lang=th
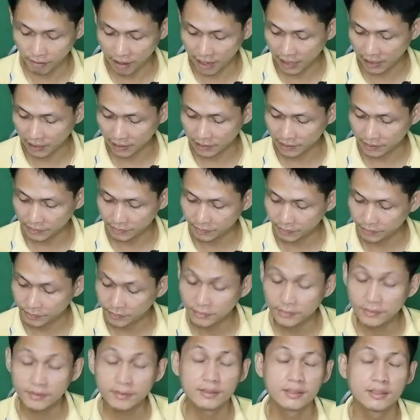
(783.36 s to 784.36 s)
ก
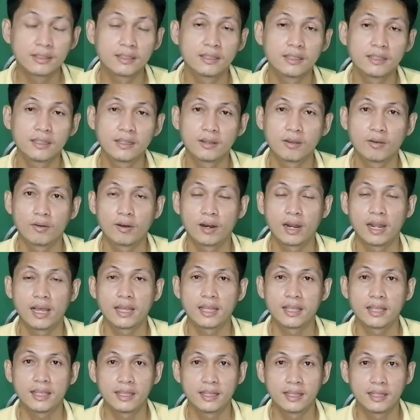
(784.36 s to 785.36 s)
กดไล
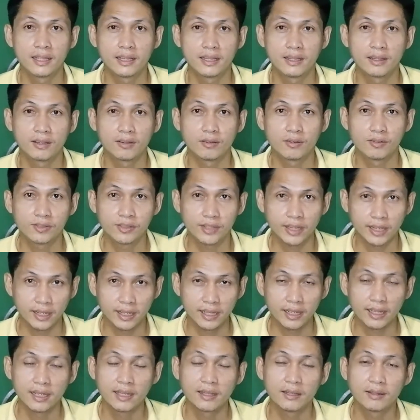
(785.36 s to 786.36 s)
ค์กดแชร์
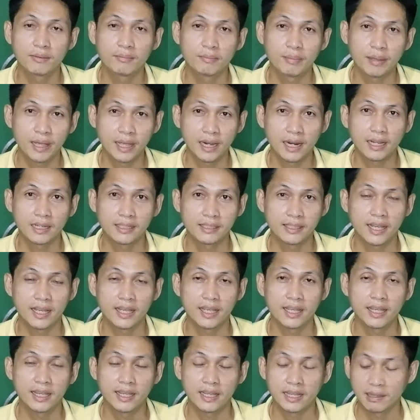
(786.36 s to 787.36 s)
เป็นกำลังใจ
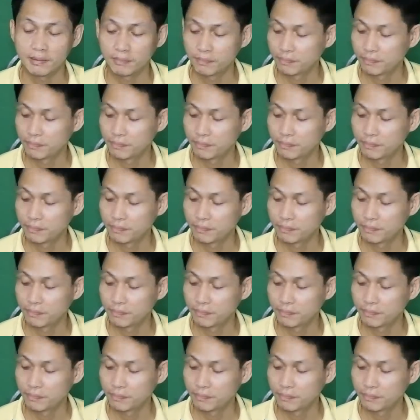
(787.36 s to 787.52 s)
ให้กับ